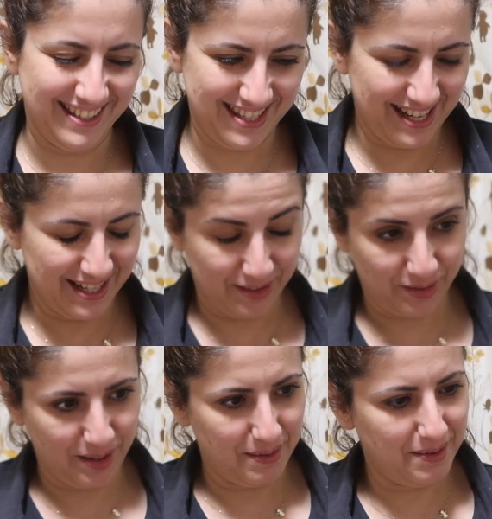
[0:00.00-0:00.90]
Nasıl
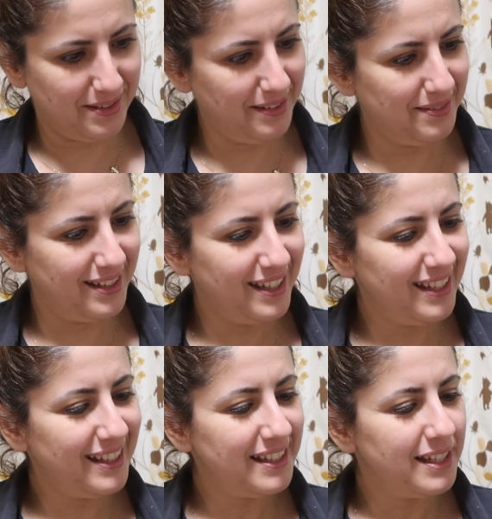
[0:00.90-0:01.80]
anlatıyorum ama değil mi?
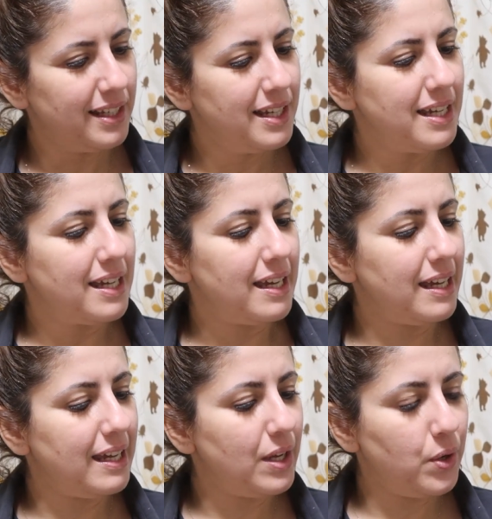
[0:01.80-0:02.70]

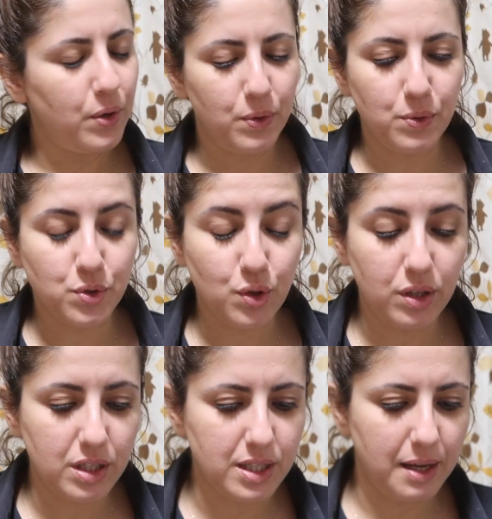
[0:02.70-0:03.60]
Ee,
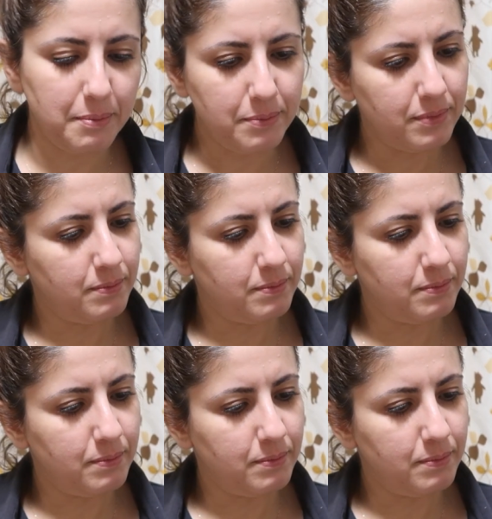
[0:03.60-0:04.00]
söyleyeceğim.